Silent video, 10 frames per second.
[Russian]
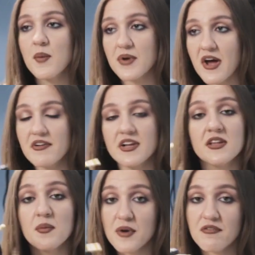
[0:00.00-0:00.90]

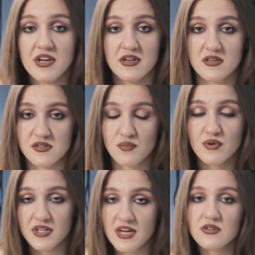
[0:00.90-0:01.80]
правильное направление
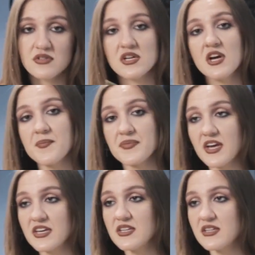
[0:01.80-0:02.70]
звука, да, то есть
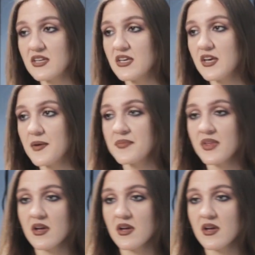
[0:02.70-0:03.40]
какие-то такие